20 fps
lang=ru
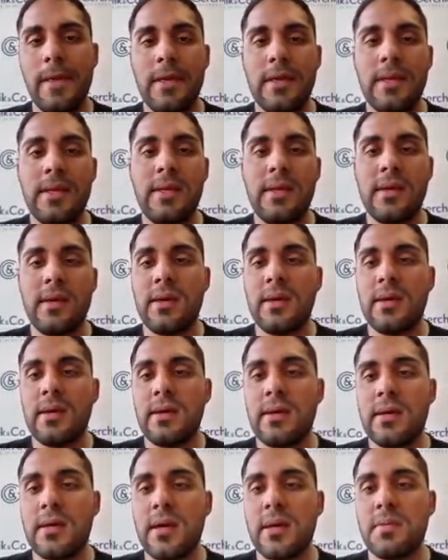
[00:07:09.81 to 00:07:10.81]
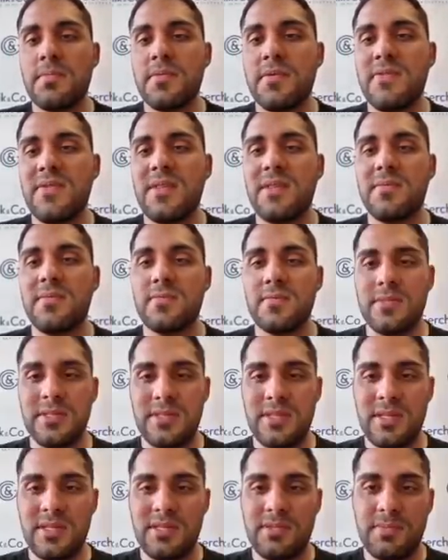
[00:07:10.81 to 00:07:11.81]
И э, как мы видим,
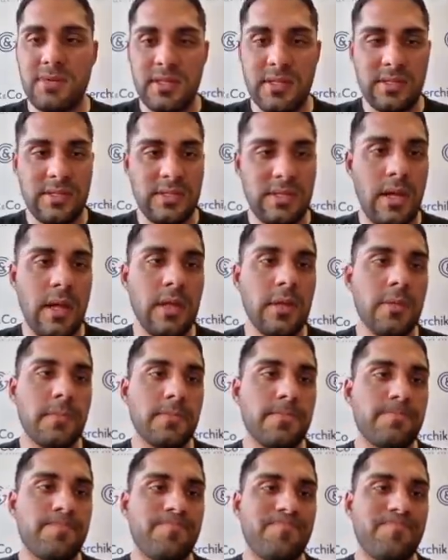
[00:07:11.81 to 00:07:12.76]
здесь потенциал